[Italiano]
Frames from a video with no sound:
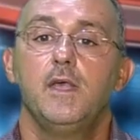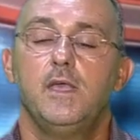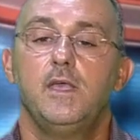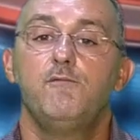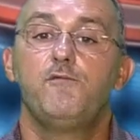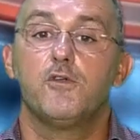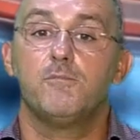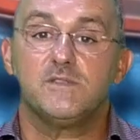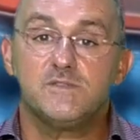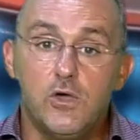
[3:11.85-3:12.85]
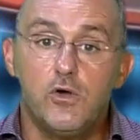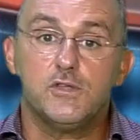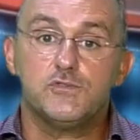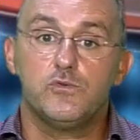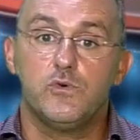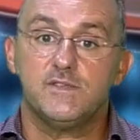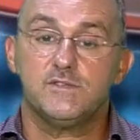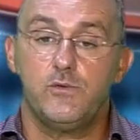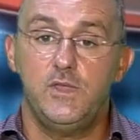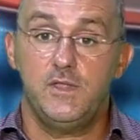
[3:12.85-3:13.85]
eh, informazione su
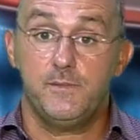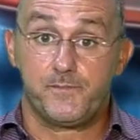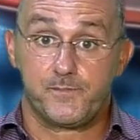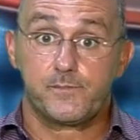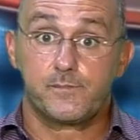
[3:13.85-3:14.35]
questo. Quindi